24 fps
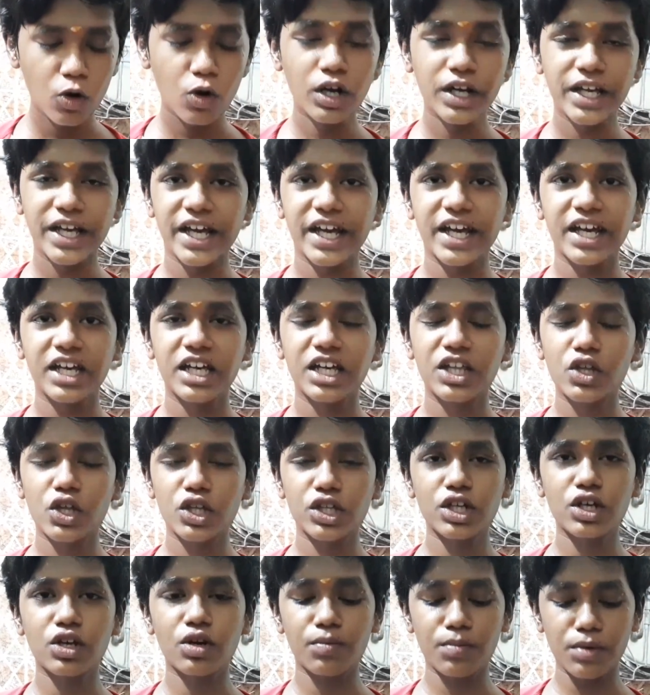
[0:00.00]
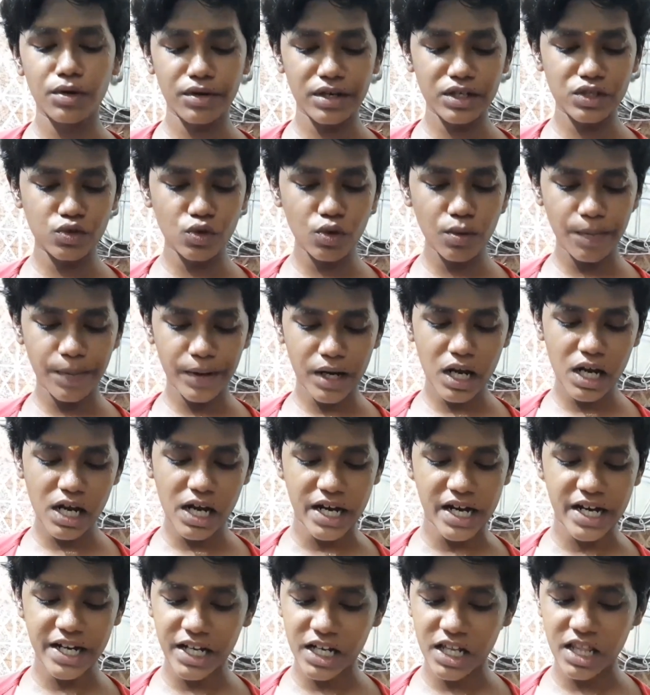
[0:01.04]
ஓகே இது வந்து ரொம்பவே சூப்பராக
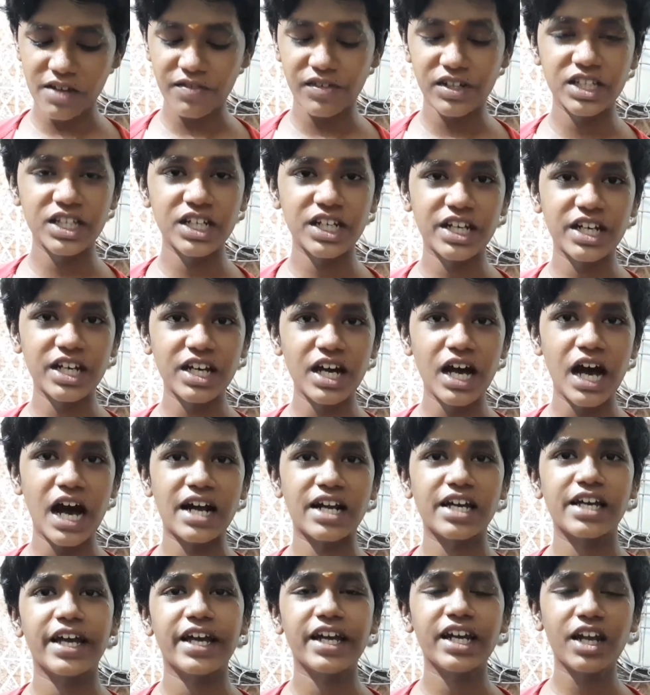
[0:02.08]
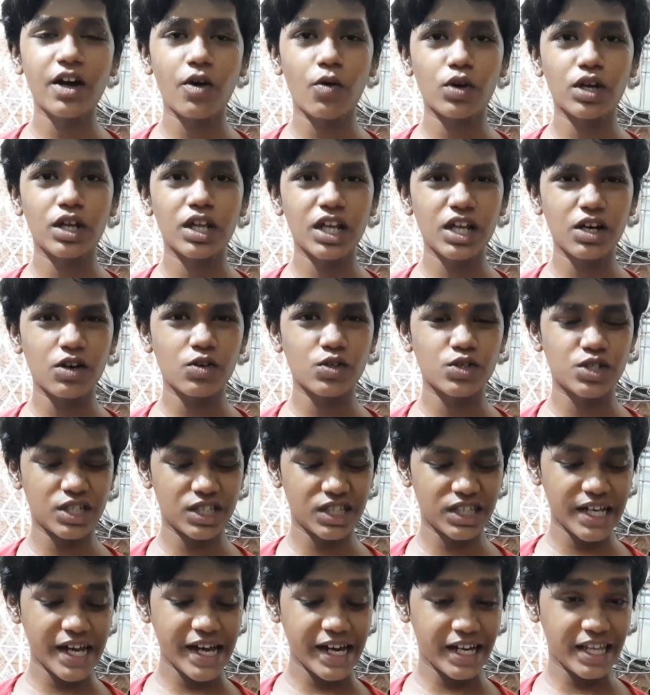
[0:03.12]
கரெக்டாக தான் வந்திருக்கு ஆனால் என்ன ஒன்று தான்
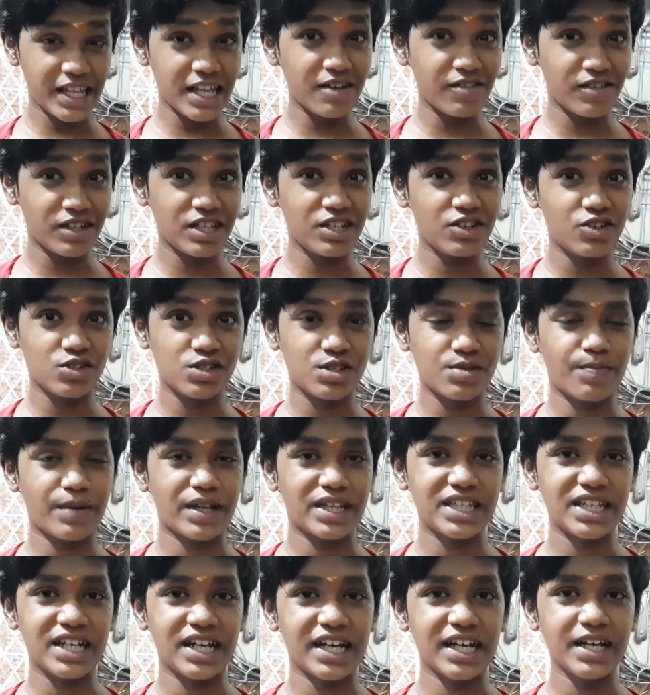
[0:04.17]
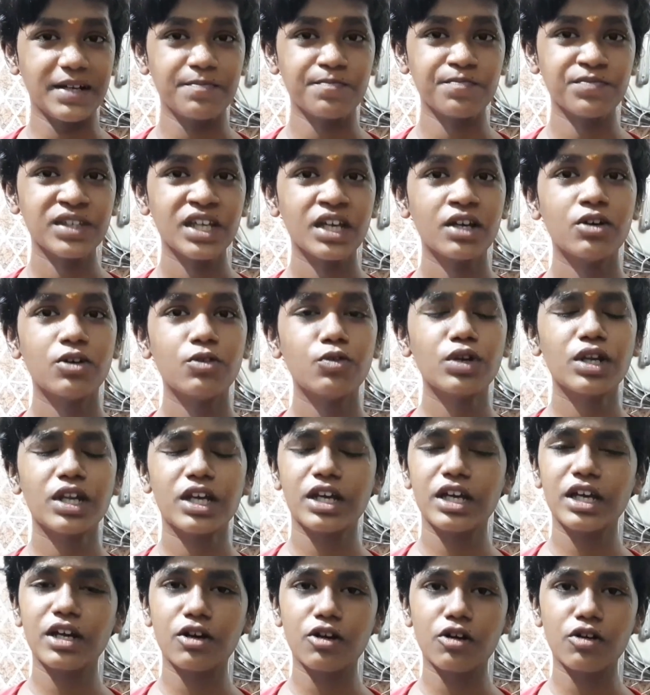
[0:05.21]
கொஞ்சம் தேனு தான் வந்து கொஞ்சம் பத்தலை இன்னும்
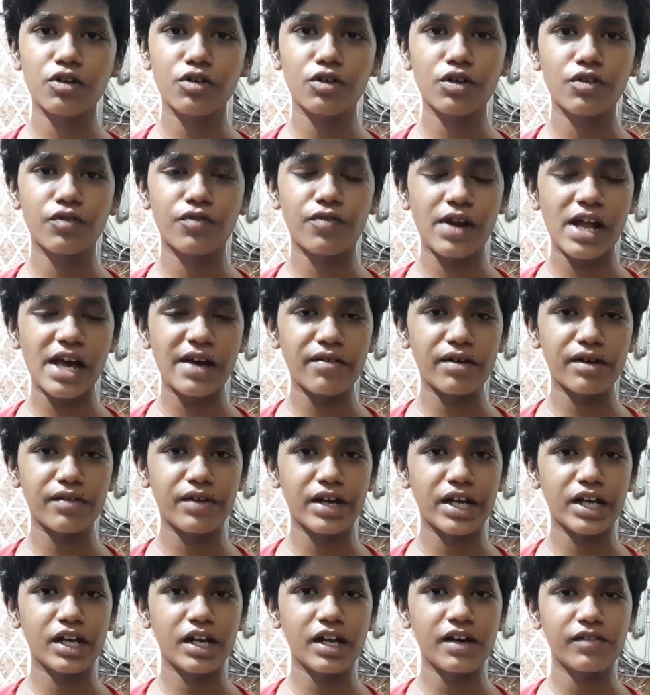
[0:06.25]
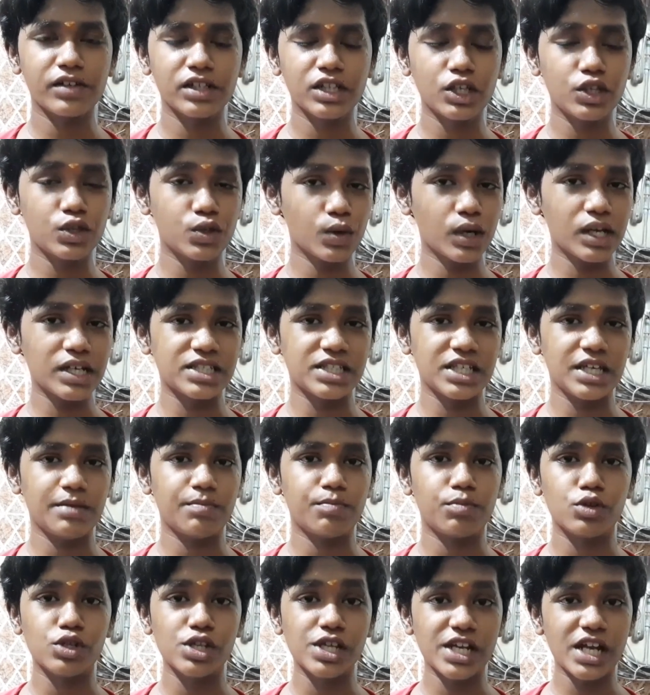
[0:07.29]
இன்றைக்கி உங்கள் ஃப்ளேவர் வேணும்னா வந்து துளசி
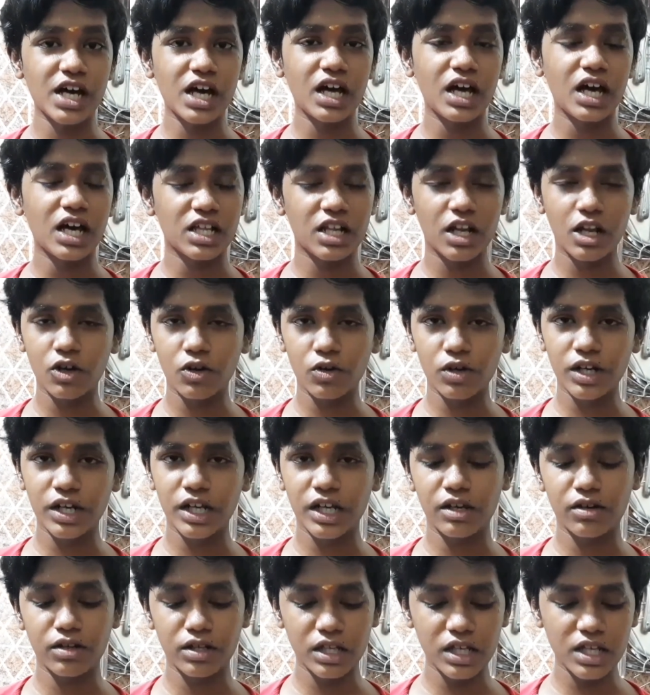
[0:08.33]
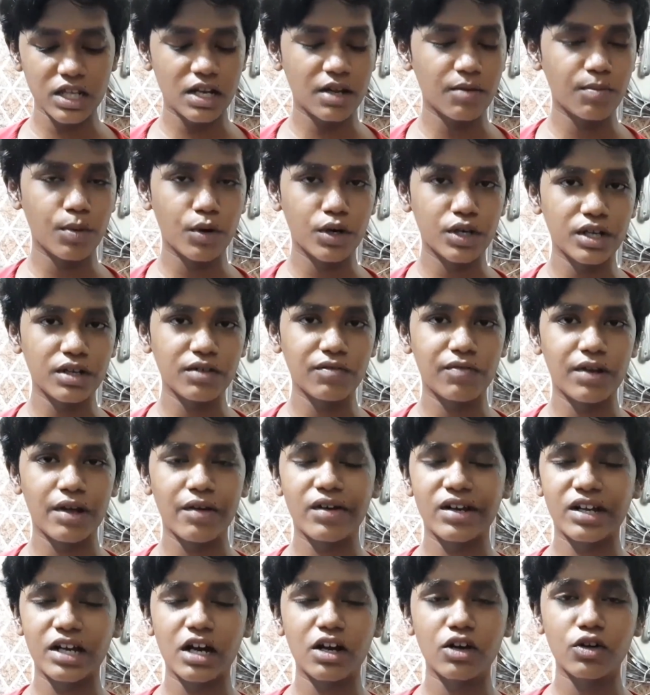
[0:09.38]
புதினா அதெல்லாம் கூட நீங்கள் வந்து இதில் போட்டு
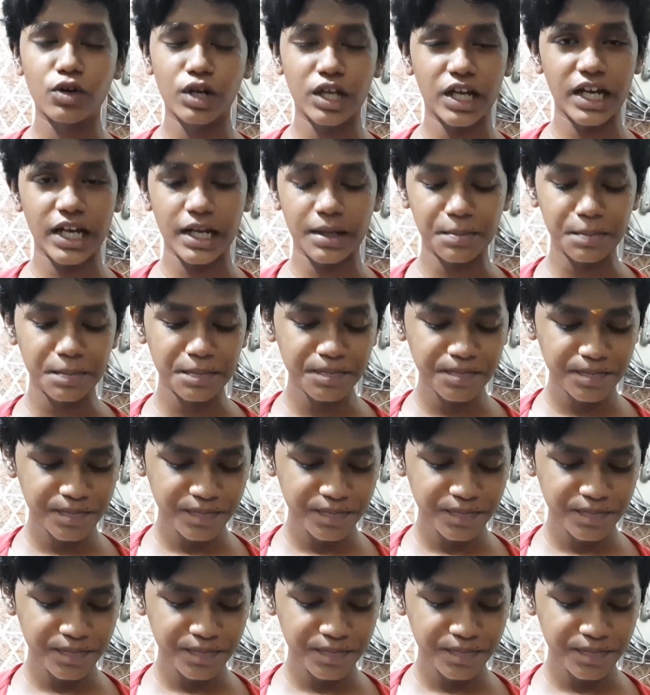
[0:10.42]
ஃப்ளேவருக்காக குடிக்கலாம்